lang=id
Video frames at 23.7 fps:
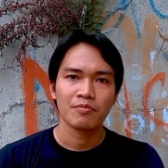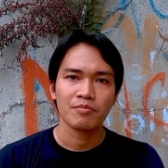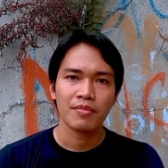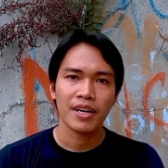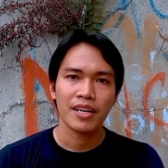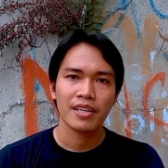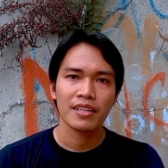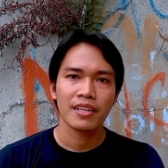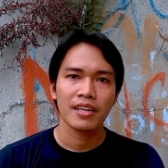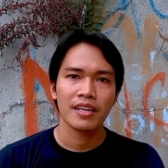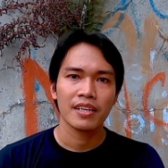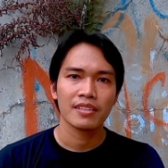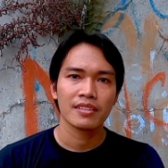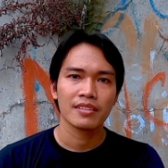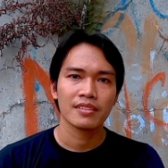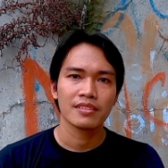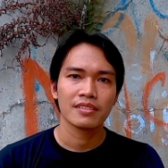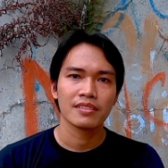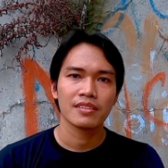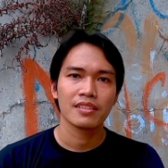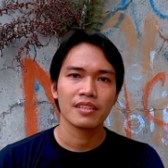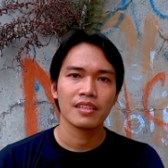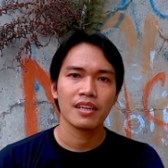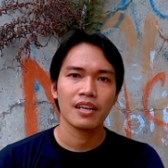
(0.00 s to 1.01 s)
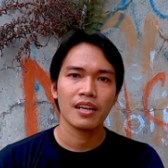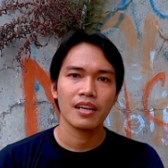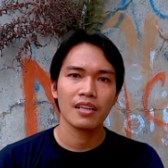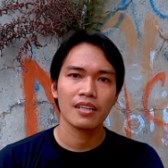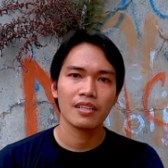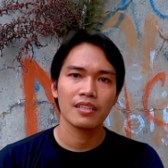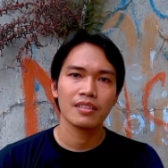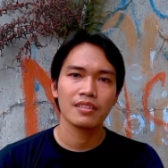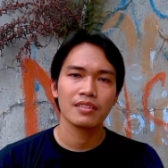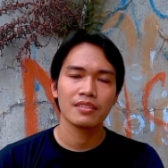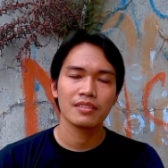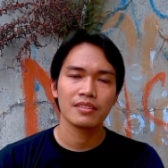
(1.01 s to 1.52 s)
aman dan
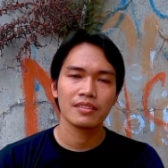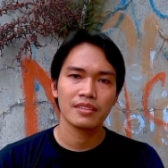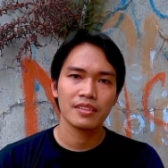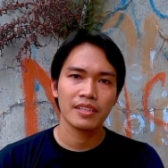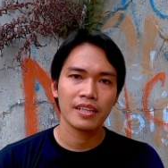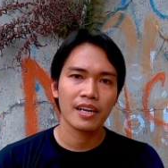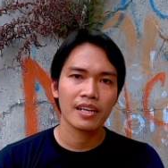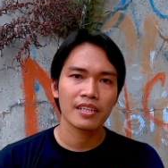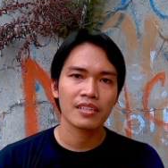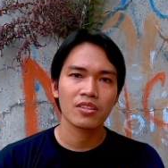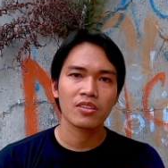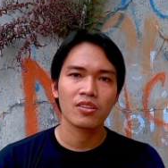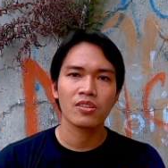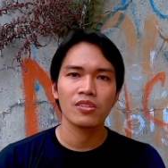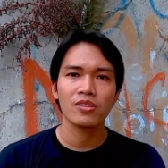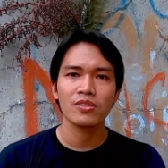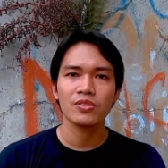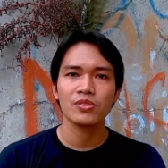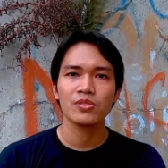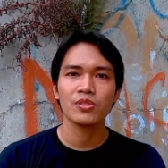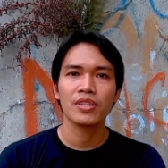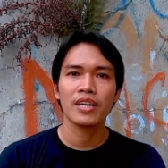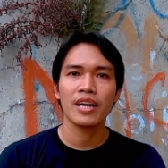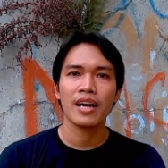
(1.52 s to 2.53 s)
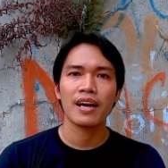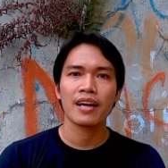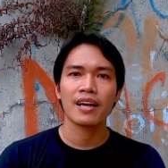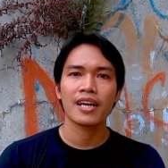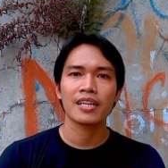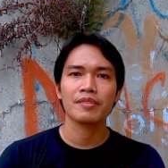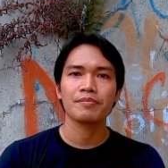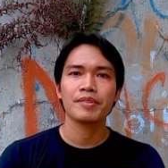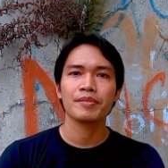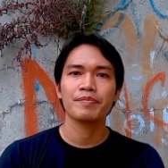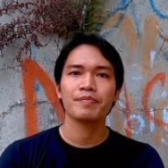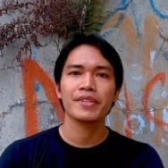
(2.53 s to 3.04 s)
dengan kerodong juga
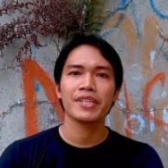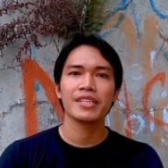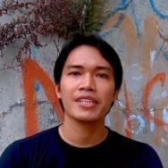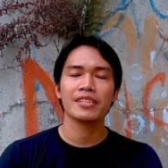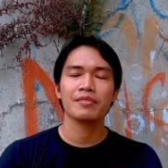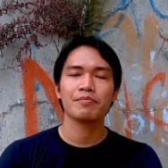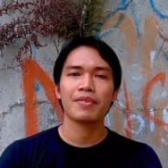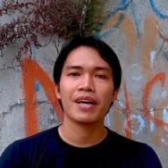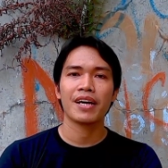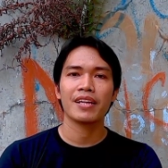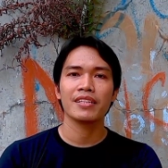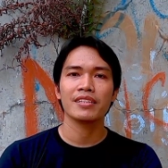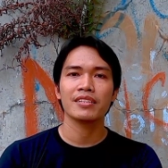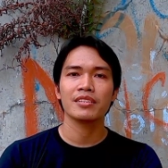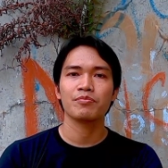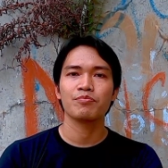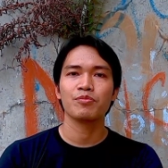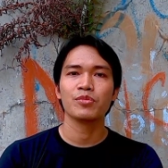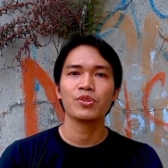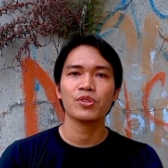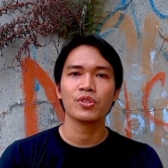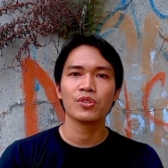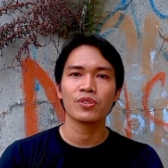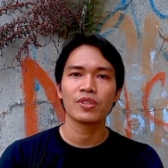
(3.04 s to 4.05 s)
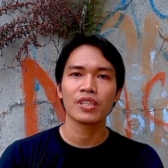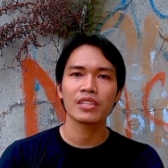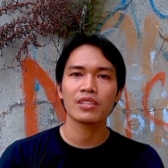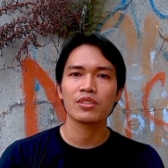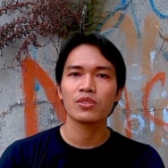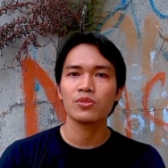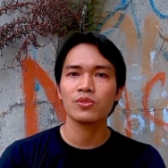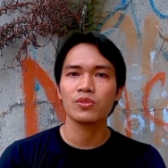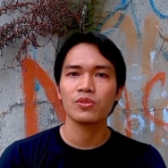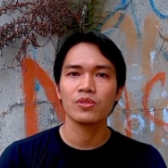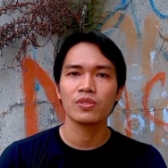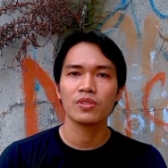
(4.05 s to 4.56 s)
akan meminimalis burung
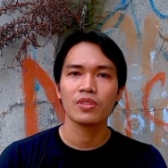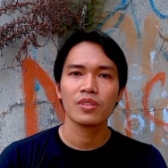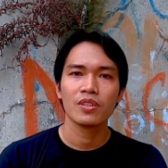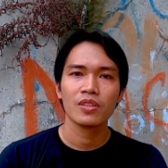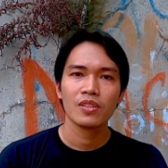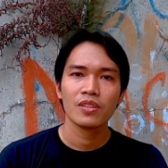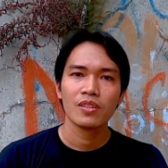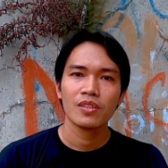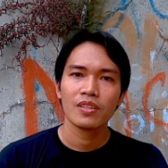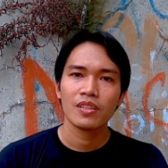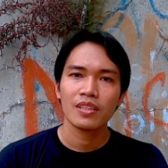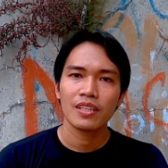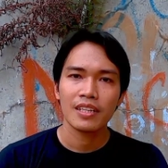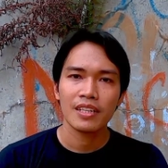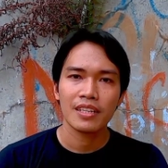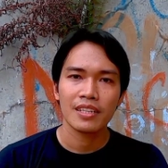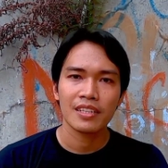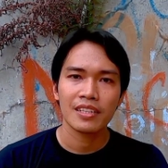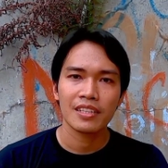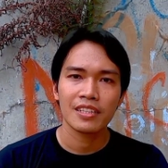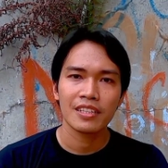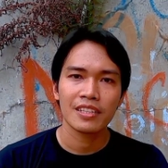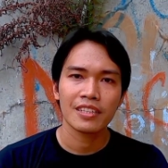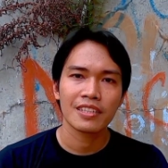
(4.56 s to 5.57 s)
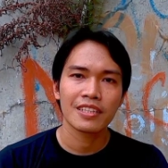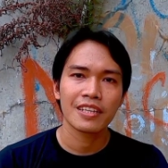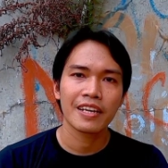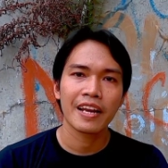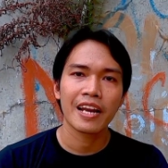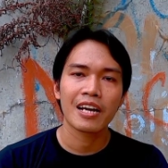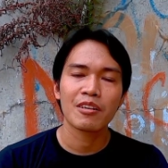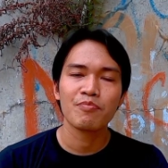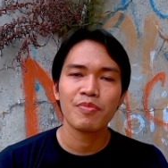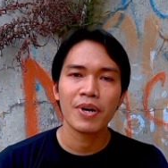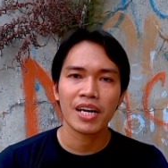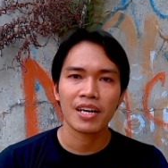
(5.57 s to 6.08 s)
itu e,
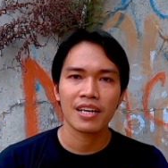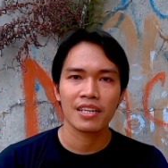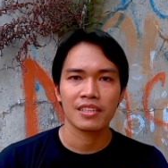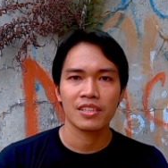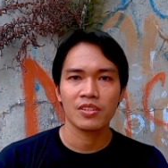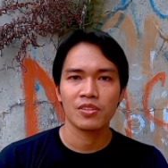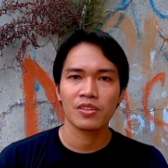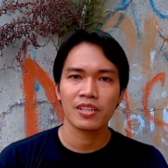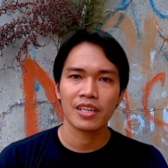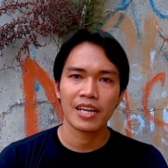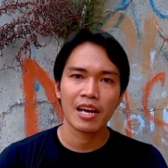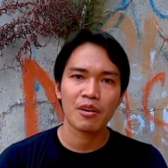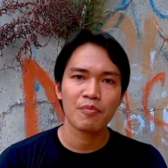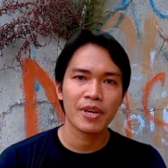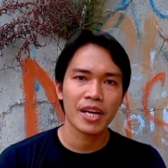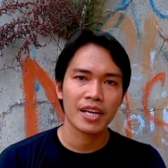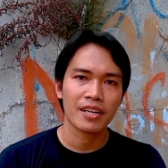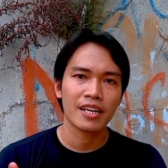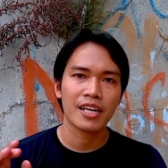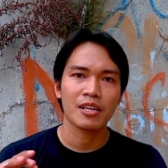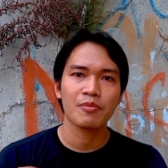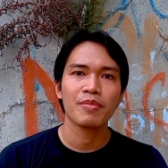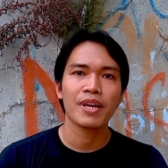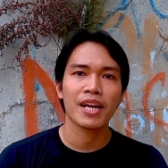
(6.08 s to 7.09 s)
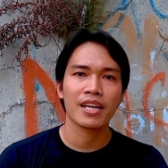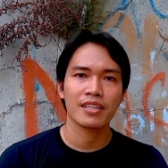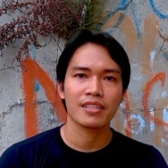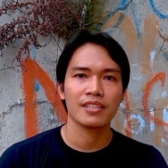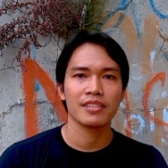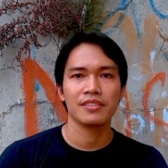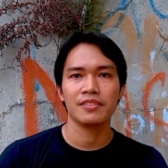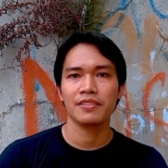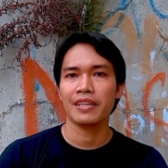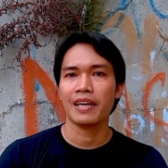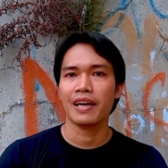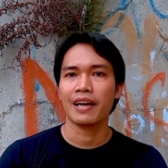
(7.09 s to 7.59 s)
gerabak atau
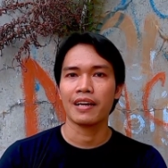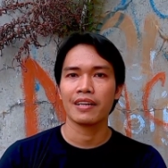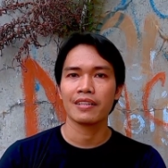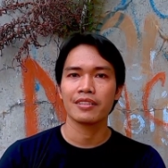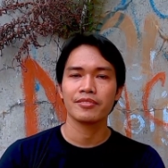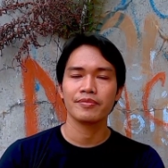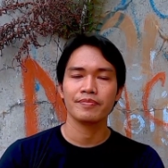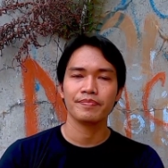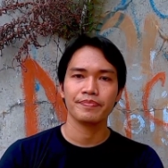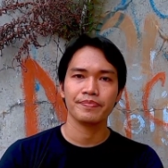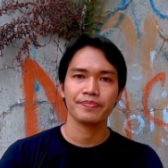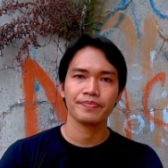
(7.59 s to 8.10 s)
nabrak-nabrak gitu ya